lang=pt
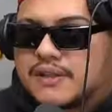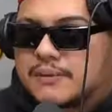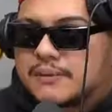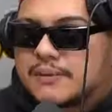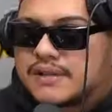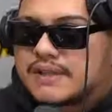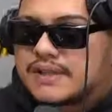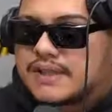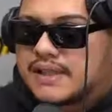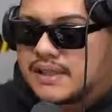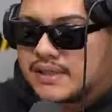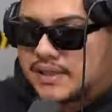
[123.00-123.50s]
com o
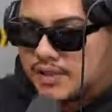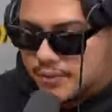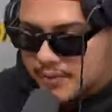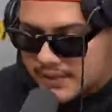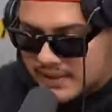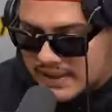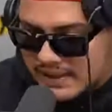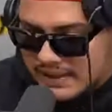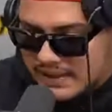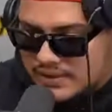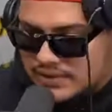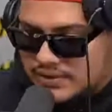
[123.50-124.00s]
MC era, tipo
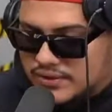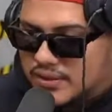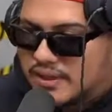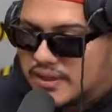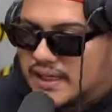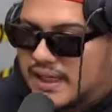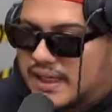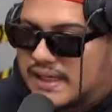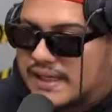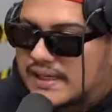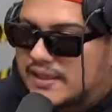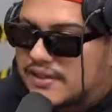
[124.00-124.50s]
assim, ele
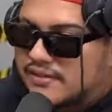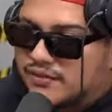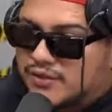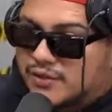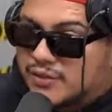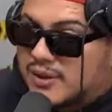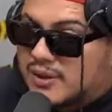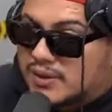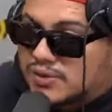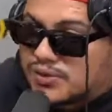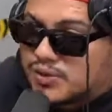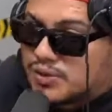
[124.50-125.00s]
estourada aí vinha
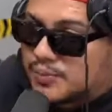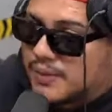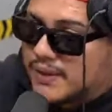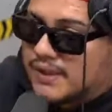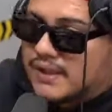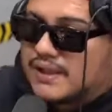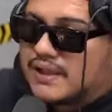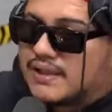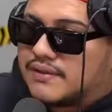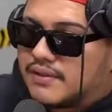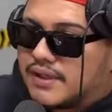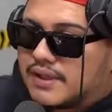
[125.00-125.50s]
uma super
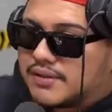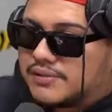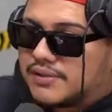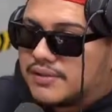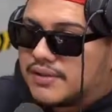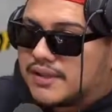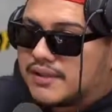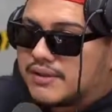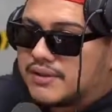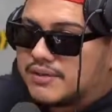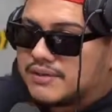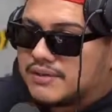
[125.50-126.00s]

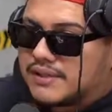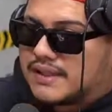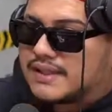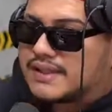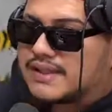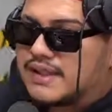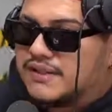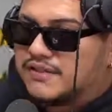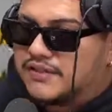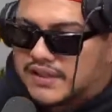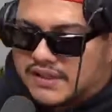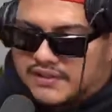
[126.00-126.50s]
gravadora
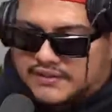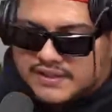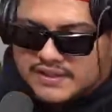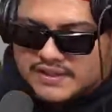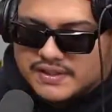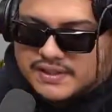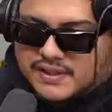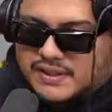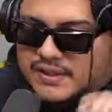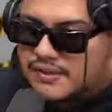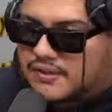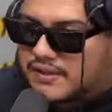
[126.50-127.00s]
contratar e falava
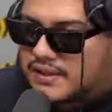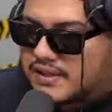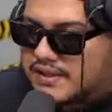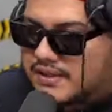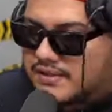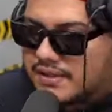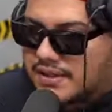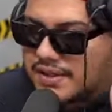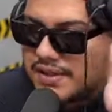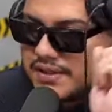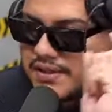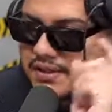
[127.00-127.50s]
assim, ah, agora você
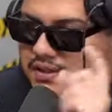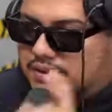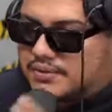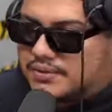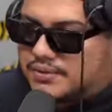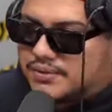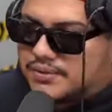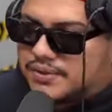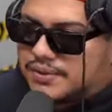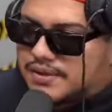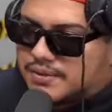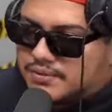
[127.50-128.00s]
vai cantar
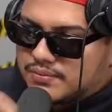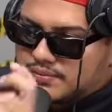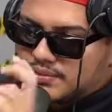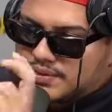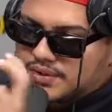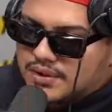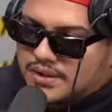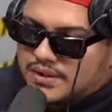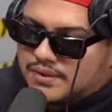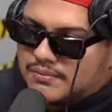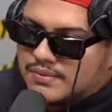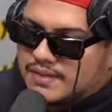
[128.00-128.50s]
outro ritmo,
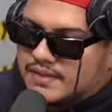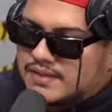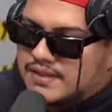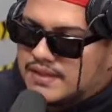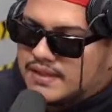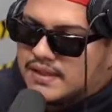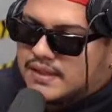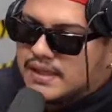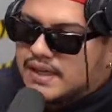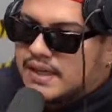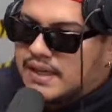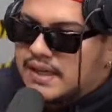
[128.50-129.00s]
tira
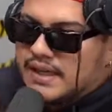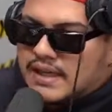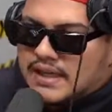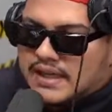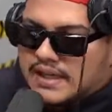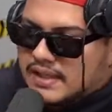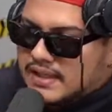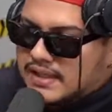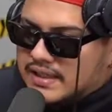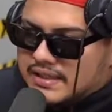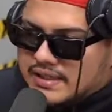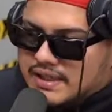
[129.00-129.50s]
MC
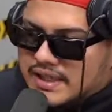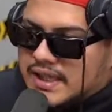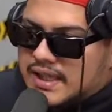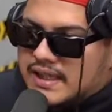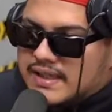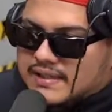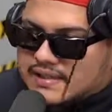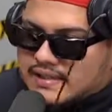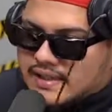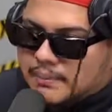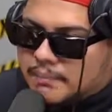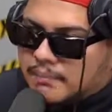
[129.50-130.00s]
e já era,
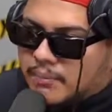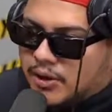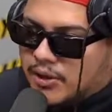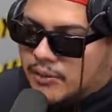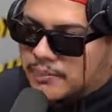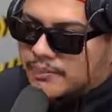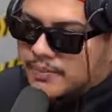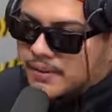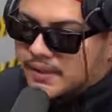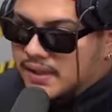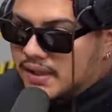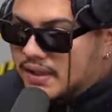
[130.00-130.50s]
você é
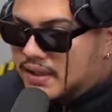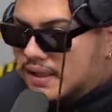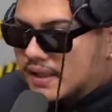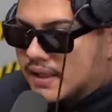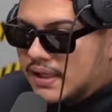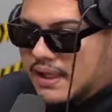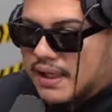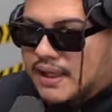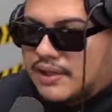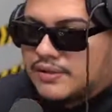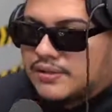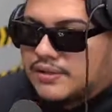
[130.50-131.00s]
pop.
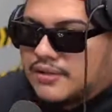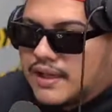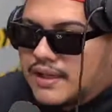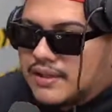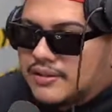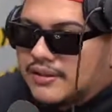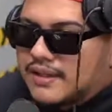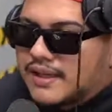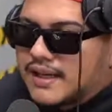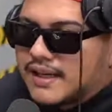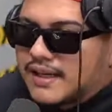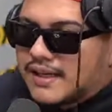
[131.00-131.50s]
Aí do nada
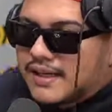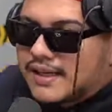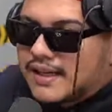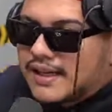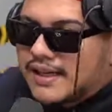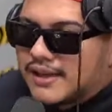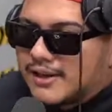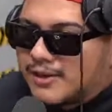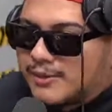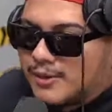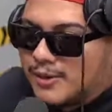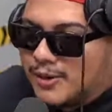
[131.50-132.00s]
o cara que
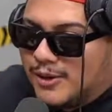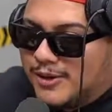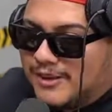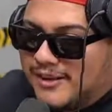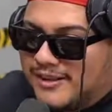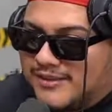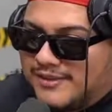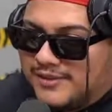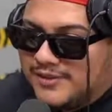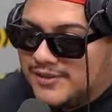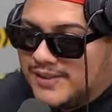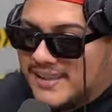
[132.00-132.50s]
era
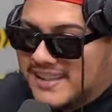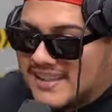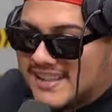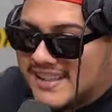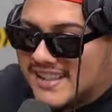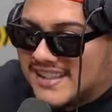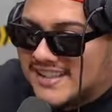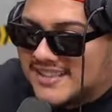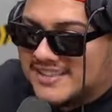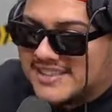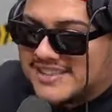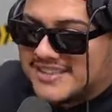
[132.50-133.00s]
mó
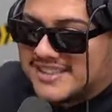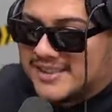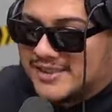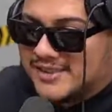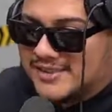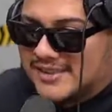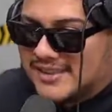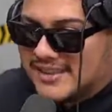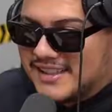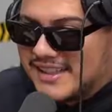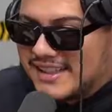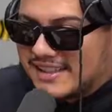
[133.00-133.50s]
funkeirozão
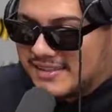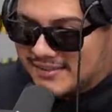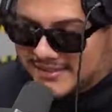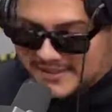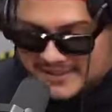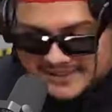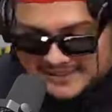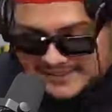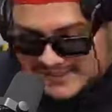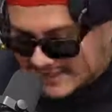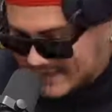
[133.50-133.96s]
do nada vai